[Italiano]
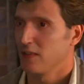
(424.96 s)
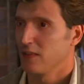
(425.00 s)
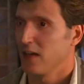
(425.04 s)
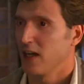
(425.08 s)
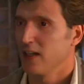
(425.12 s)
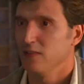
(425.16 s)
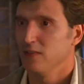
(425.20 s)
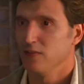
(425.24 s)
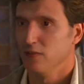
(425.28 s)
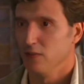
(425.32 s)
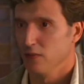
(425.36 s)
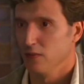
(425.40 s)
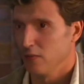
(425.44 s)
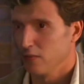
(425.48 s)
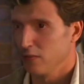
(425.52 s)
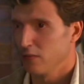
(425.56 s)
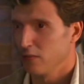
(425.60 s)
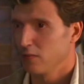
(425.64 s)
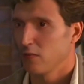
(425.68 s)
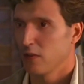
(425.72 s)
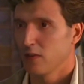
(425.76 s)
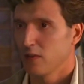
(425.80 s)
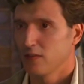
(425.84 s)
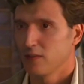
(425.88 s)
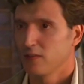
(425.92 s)
anch'io come te
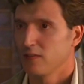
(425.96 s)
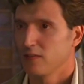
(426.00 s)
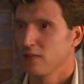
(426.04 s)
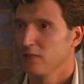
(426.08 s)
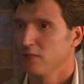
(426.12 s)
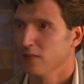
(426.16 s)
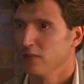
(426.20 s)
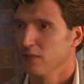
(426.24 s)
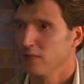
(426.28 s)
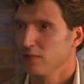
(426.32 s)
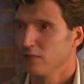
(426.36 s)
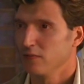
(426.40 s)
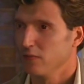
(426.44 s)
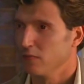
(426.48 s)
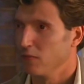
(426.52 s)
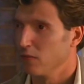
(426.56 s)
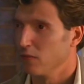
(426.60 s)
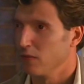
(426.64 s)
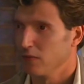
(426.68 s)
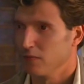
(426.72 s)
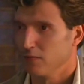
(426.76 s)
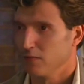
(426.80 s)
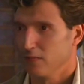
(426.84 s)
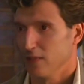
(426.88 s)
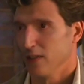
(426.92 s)
vorrei che tutto questo
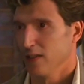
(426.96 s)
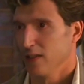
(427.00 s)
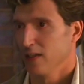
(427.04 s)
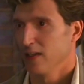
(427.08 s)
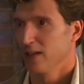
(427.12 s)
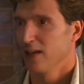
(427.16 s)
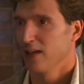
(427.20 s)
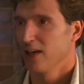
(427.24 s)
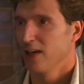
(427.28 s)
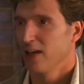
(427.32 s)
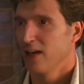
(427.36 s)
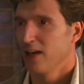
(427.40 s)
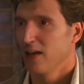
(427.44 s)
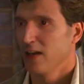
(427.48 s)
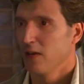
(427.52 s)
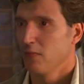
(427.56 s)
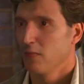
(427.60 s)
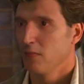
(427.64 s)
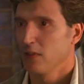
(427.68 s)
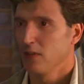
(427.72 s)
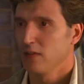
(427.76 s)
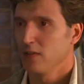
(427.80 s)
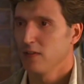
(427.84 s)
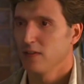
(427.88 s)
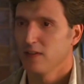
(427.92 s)
fosse vero.
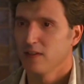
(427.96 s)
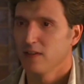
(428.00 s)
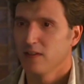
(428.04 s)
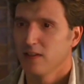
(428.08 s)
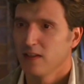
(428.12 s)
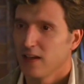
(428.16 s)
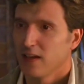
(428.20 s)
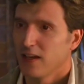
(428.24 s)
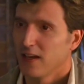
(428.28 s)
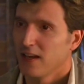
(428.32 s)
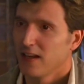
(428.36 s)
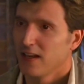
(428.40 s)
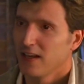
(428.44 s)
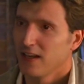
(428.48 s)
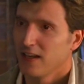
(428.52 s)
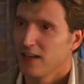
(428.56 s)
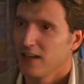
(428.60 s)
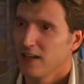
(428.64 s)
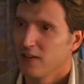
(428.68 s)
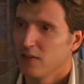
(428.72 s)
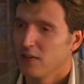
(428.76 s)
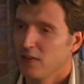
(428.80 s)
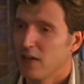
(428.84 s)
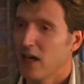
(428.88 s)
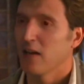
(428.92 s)
Ma
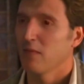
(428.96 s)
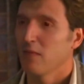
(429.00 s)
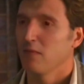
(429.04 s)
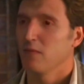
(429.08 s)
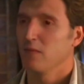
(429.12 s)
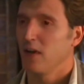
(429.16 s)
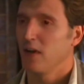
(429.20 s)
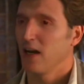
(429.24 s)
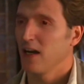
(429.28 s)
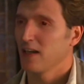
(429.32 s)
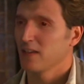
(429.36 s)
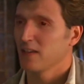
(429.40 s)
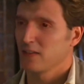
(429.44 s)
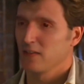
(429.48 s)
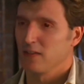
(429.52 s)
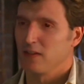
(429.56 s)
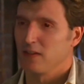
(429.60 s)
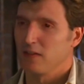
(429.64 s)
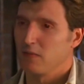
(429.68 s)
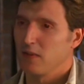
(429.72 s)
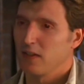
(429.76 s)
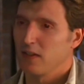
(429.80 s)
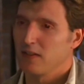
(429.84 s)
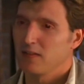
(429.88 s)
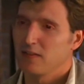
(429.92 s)
Devi essere razionale,
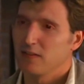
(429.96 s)
non